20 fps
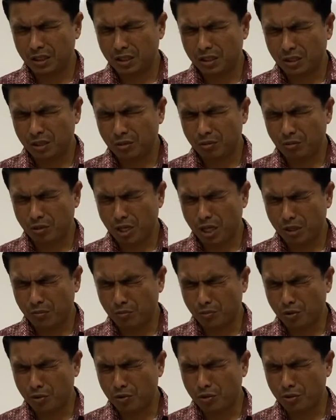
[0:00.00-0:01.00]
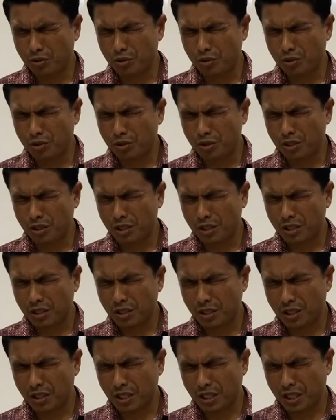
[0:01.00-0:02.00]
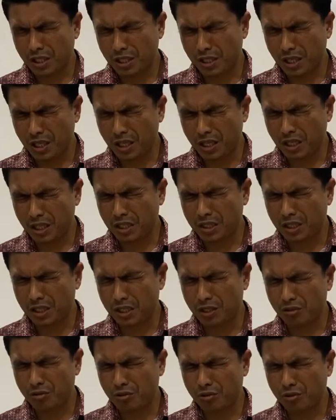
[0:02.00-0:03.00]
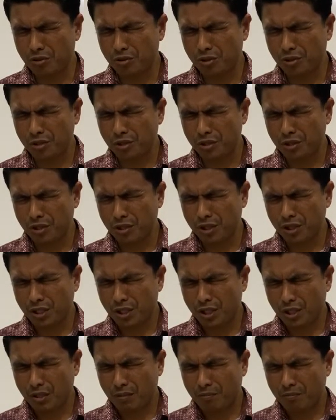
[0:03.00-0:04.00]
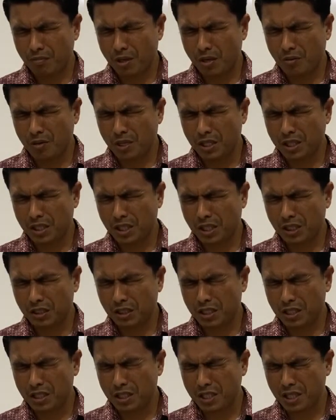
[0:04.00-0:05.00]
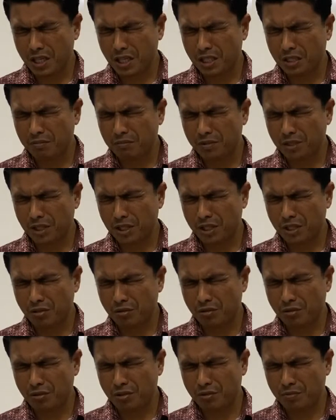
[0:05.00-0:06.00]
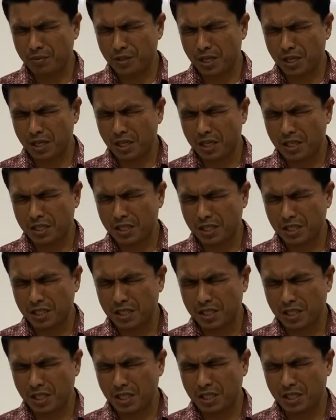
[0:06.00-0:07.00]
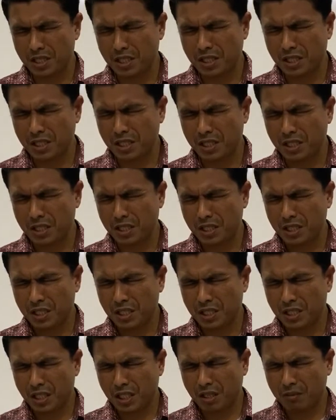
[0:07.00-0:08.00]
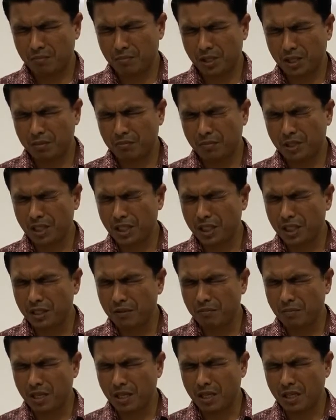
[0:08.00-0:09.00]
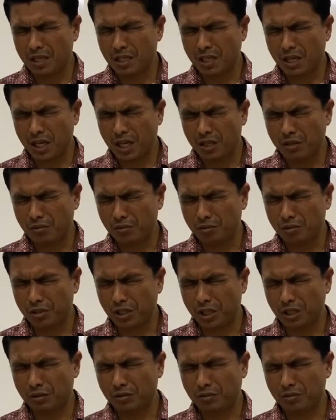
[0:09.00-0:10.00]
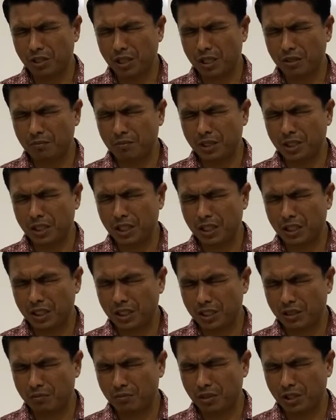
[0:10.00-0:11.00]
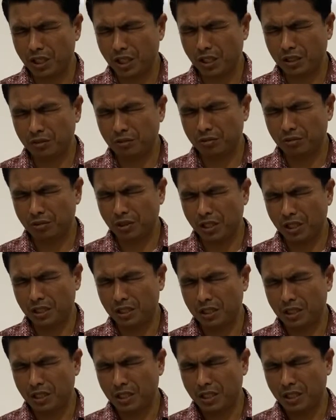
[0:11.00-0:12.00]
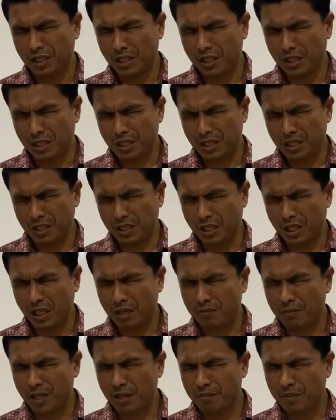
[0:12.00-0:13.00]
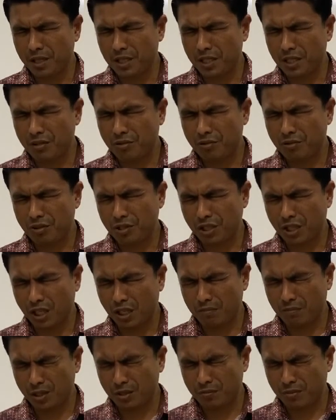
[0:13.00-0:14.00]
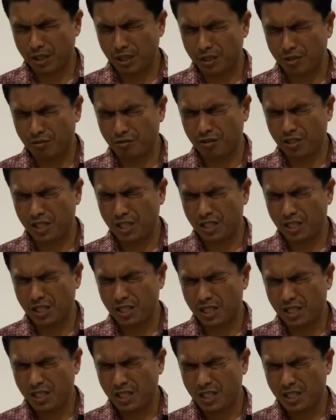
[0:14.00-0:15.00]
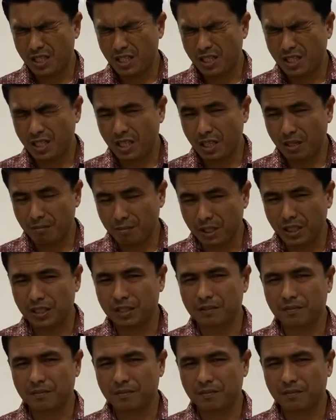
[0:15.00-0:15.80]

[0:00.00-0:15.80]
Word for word: Tuhan bungkus dengan darah Kristus, bawa ke atas salib Kristus, biarlah dari sana kami menerima anugerah Tuhan, melihat kemuliaan Tuhan. Dalam nama Yesus kami berdoa. Amin.